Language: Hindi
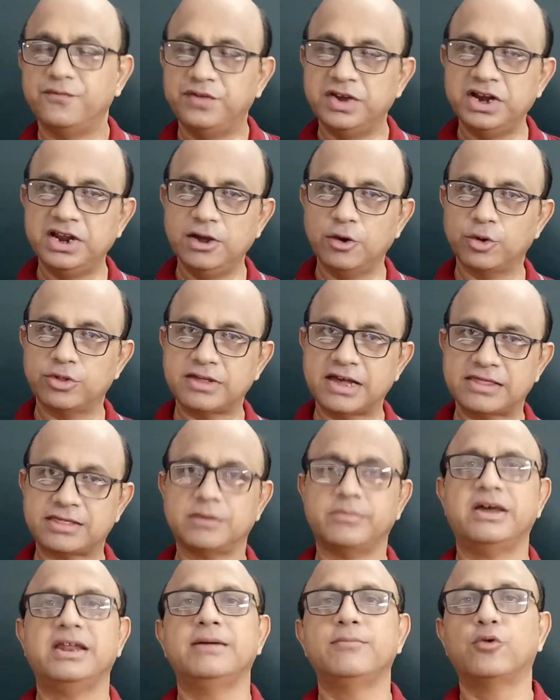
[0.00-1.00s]
वीडियोस
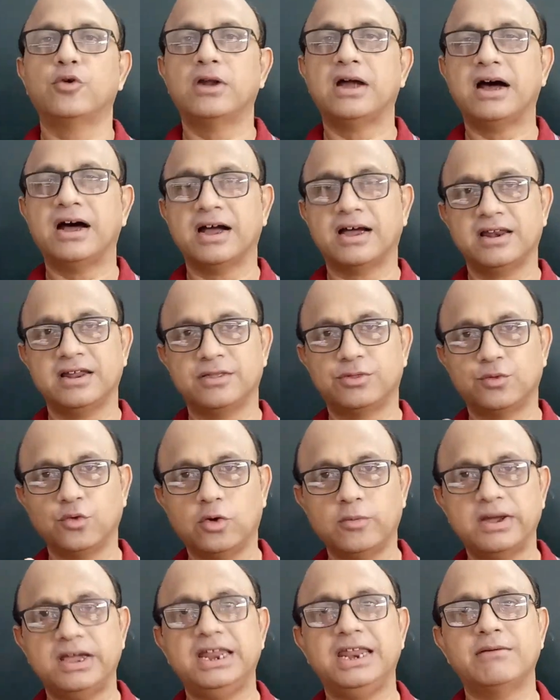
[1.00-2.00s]
जैसा मैंने बोला अगले
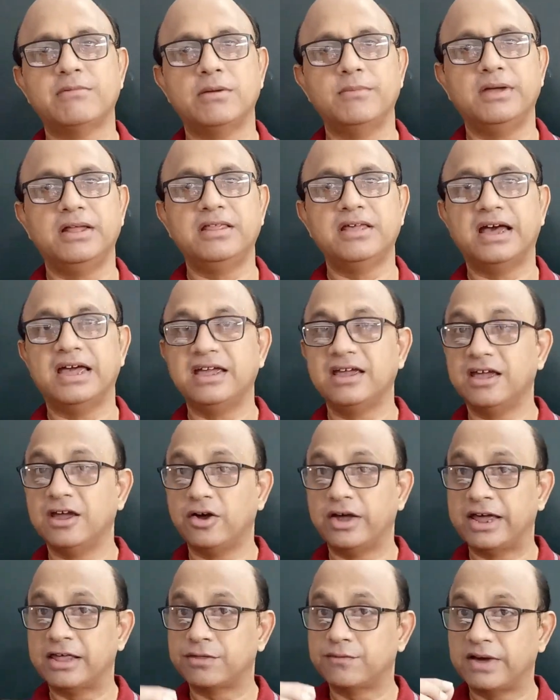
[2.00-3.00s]
दो महीने में मिल
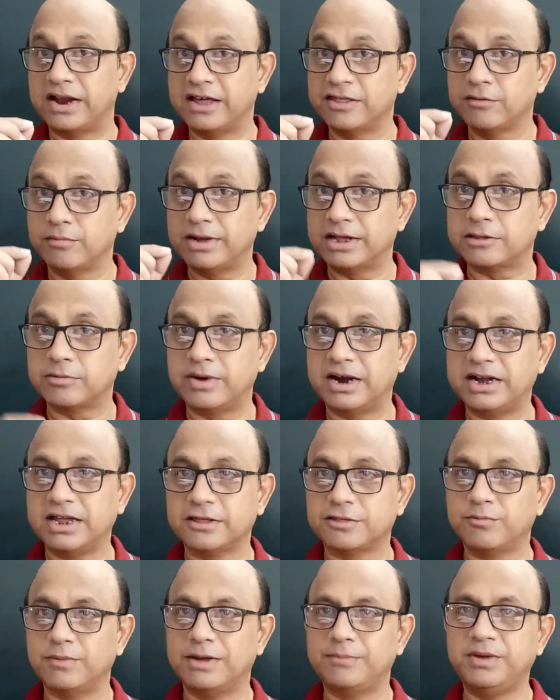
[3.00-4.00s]
जाएंगे एज वेल एज
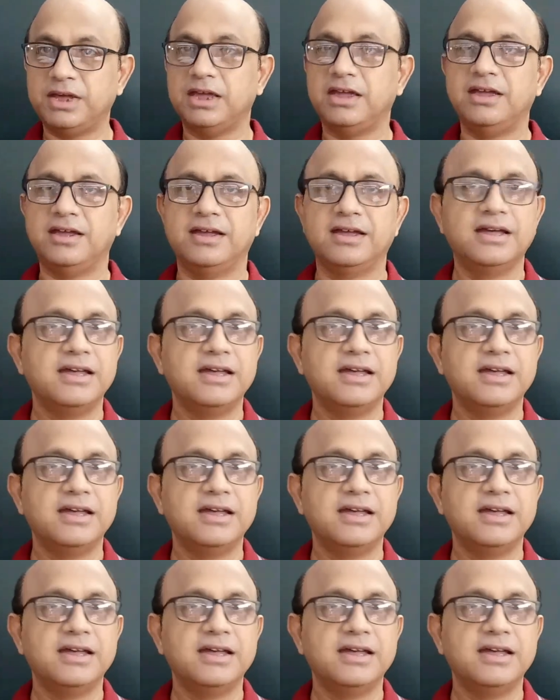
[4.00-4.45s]
मैथमेटिक्स में भी